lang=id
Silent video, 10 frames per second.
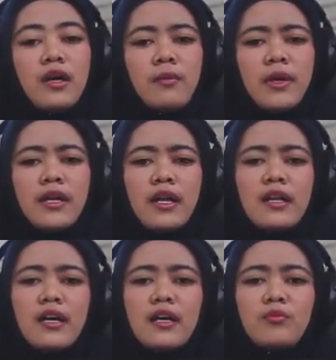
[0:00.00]
Padahal
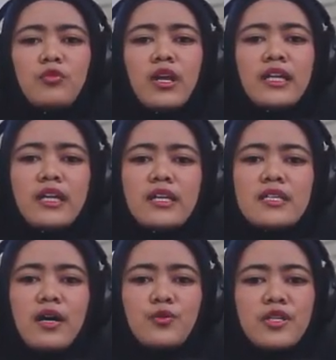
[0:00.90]
kan bulan ini
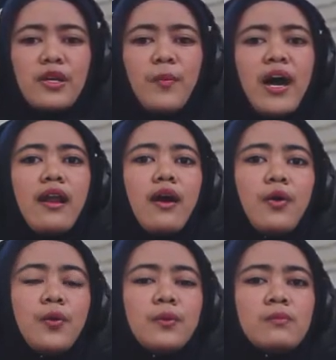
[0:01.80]
seharusnya kemarau,
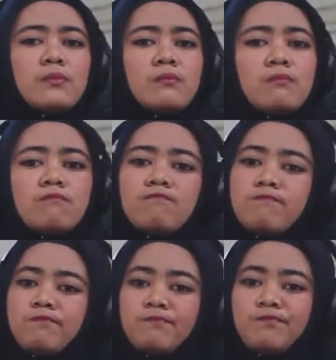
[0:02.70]

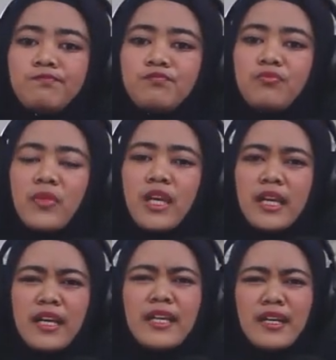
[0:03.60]
hmm,
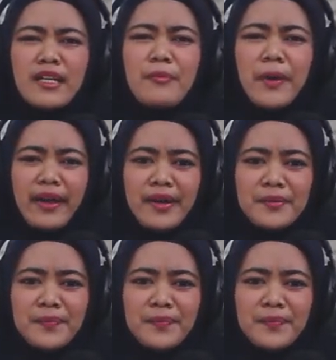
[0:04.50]
kira-kira kenapa ya